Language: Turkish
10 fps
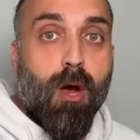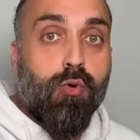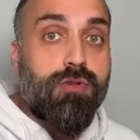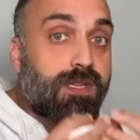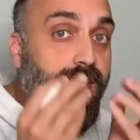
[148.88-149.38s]

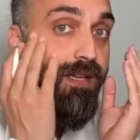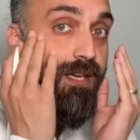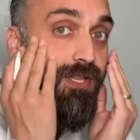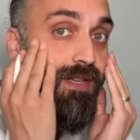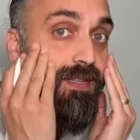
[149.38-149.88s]
O sırada
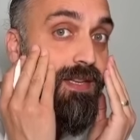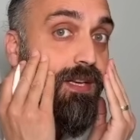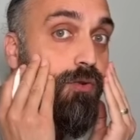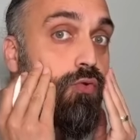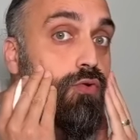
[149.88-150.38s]
işte
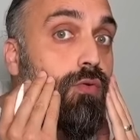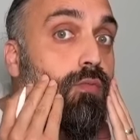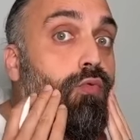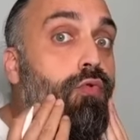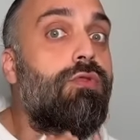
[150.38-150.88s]
senin
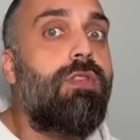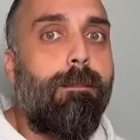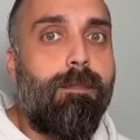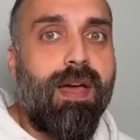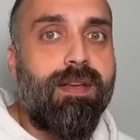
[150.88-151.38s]
yüzün bu
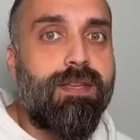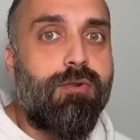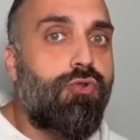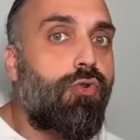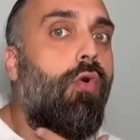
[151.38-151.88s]
yüzden beyazlar.
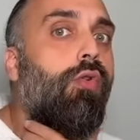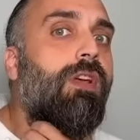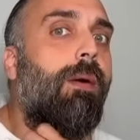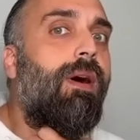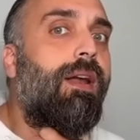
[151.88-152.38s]
Çünkü o
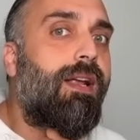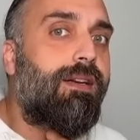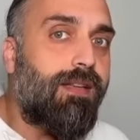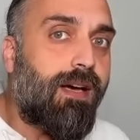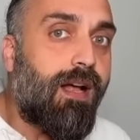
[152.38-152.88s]

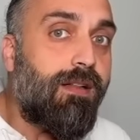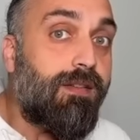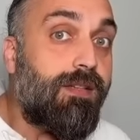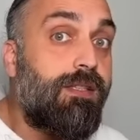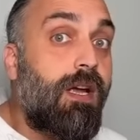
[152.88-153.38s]
damarlar
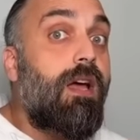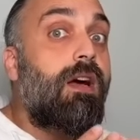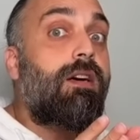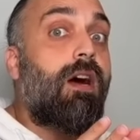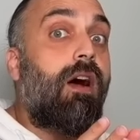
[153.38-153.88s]
daraltılır.
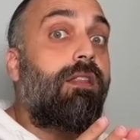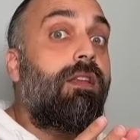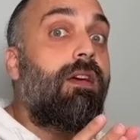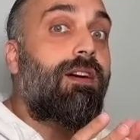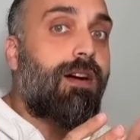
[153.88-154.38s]

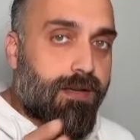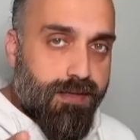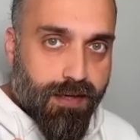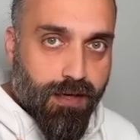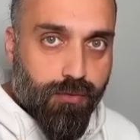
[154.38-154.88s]
Kan
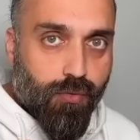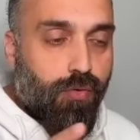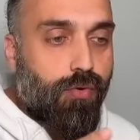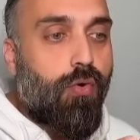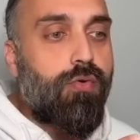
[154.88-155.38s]
kaslara
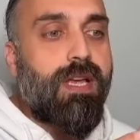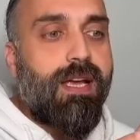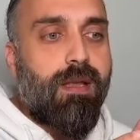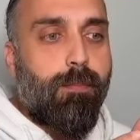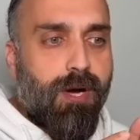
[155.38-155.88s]
doğru
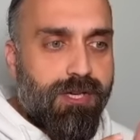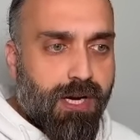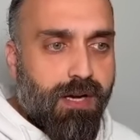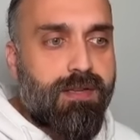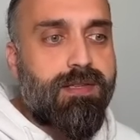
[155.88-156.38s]
özellikle
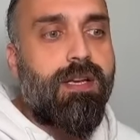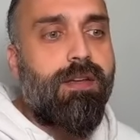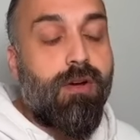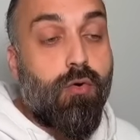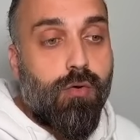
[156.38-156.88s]
bacak
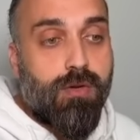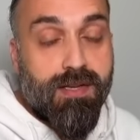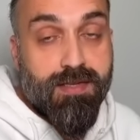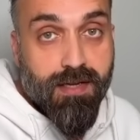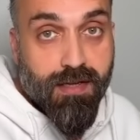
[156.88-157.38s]
kaslarına ve kol
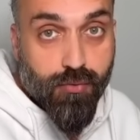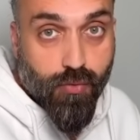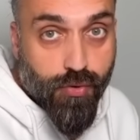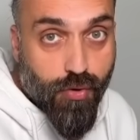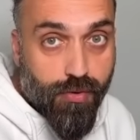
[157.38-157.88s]
kaslarına
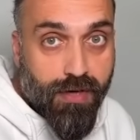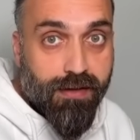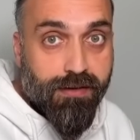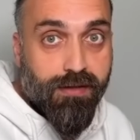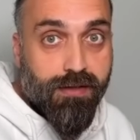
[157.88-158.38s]
doğru
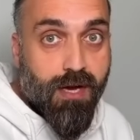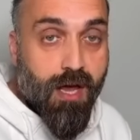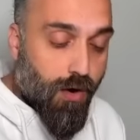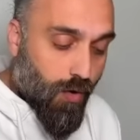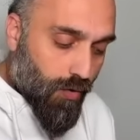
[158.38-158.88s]
yönlendirilir.
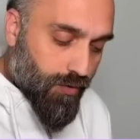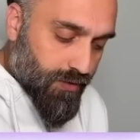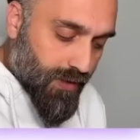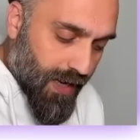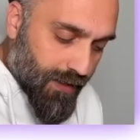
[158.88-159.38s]
O
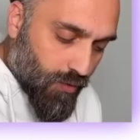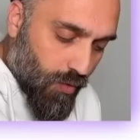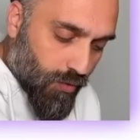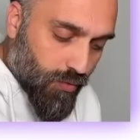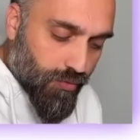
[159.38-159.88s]
yüzden
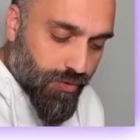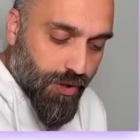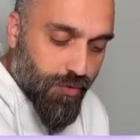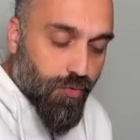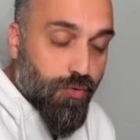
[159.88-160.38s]
korkunca
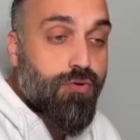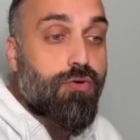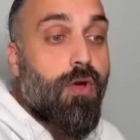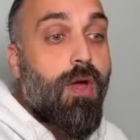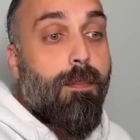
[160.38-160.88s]

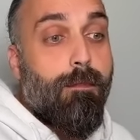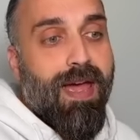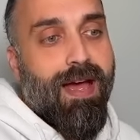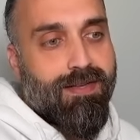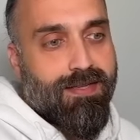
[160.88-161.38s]
yüz
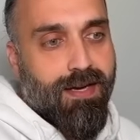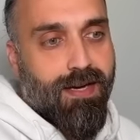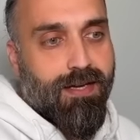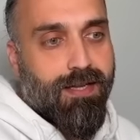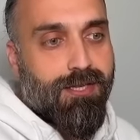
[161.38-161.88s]
beyazlar
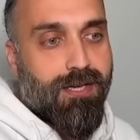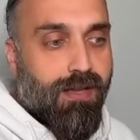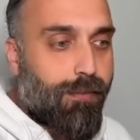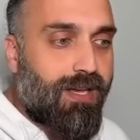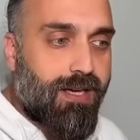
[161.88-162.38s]

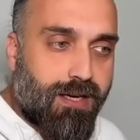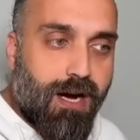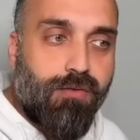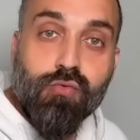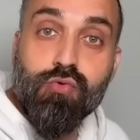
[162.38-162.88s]
arkadaşlar. Demek ki
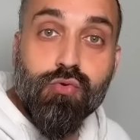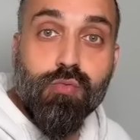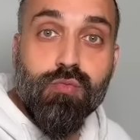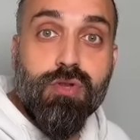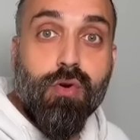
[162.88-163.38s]
kan
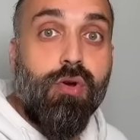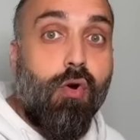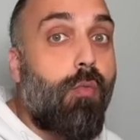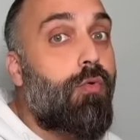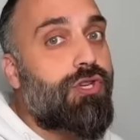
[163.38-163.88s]
vücudumuzda öyle
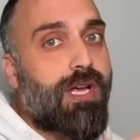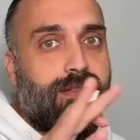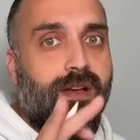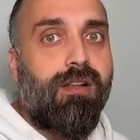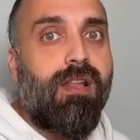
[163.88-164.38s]

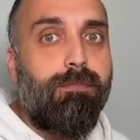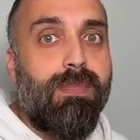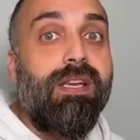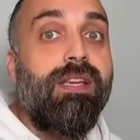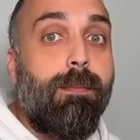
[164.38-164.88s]
homojen dağılan
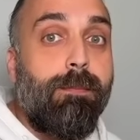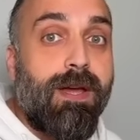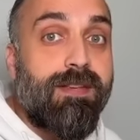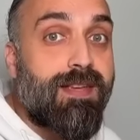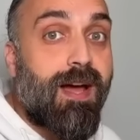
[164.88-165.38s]
bir
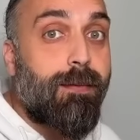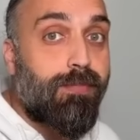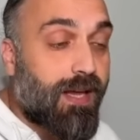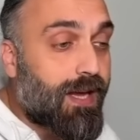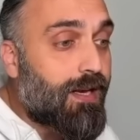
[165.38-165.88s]
yapıya
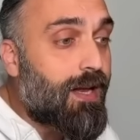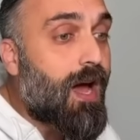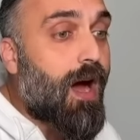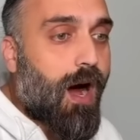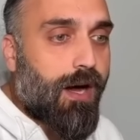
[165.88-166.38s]
sahip değil.
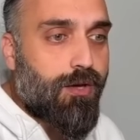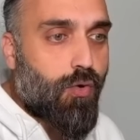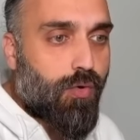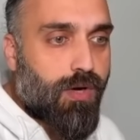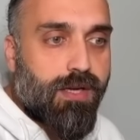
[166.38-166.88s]
Hangi
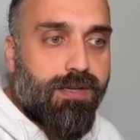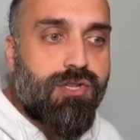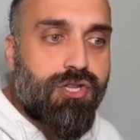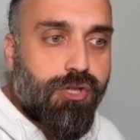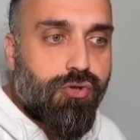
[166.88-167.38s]

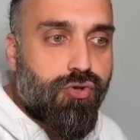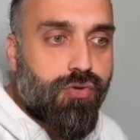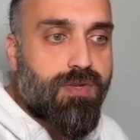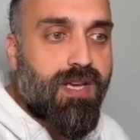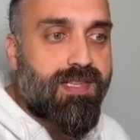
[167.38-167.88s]
organınız
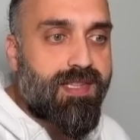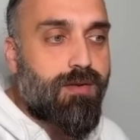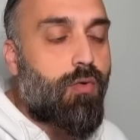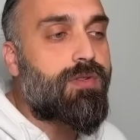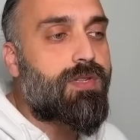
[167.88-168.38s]
çalışıyorsa
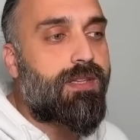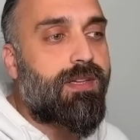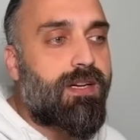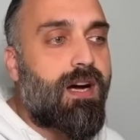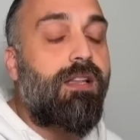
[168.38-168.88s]
o
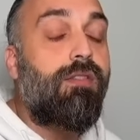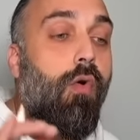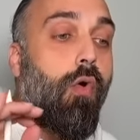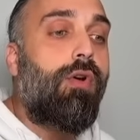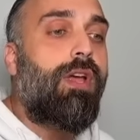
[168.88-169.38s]
sırada
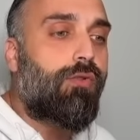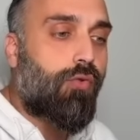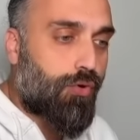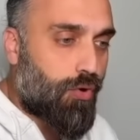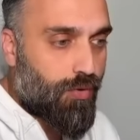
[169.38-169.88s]
kan oraya
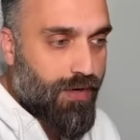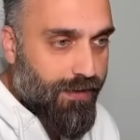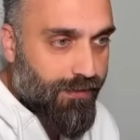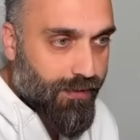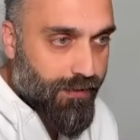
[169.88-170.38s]
doğru
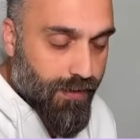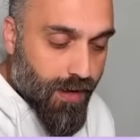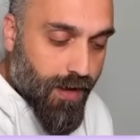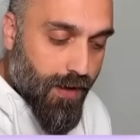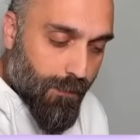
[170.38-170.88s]
yönlendirilir.
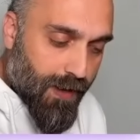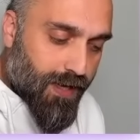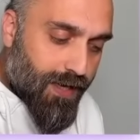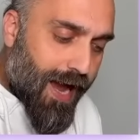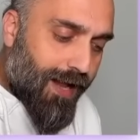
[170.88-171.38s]

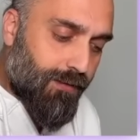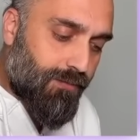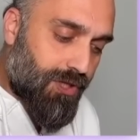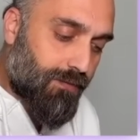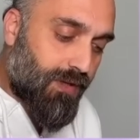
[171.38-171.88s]
Peki geldim
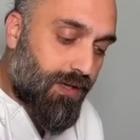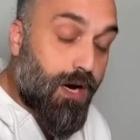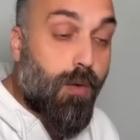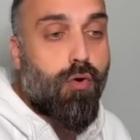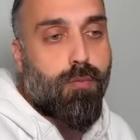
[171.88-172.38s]
şimdi
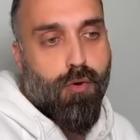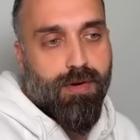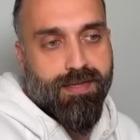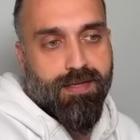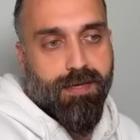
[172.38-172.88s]
kabuk
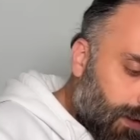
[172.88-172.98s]
bölgesine.